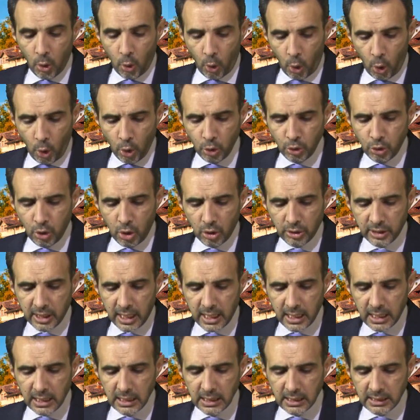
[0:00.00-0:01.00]
14
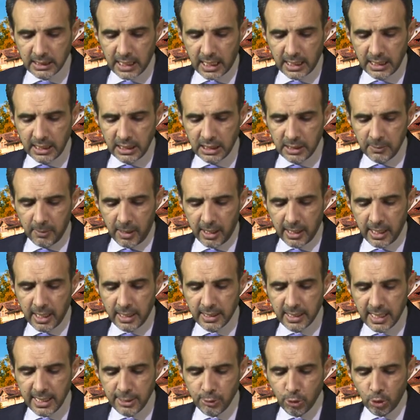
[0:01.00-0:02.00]
Aralık'tan
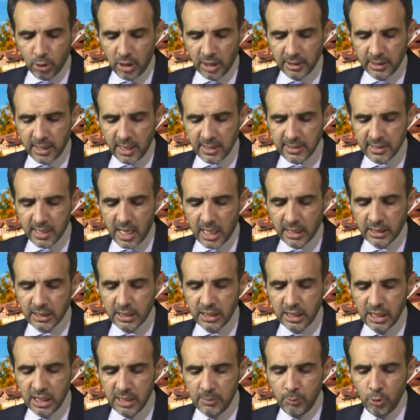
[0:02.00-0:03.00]
itibaren restoranlar saat
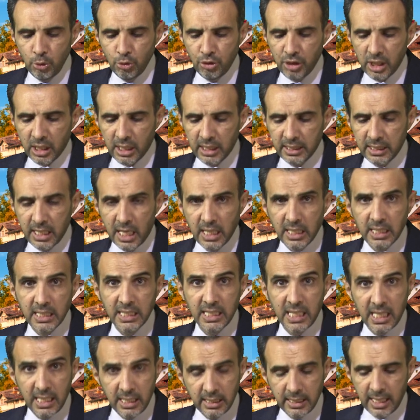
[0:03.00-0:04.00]
23'e kadar
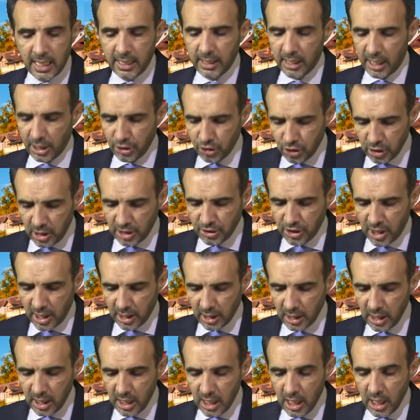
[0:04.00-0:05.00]
yeniden
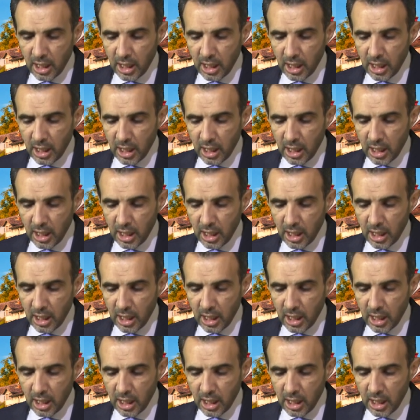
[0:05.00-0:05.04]
açılacak.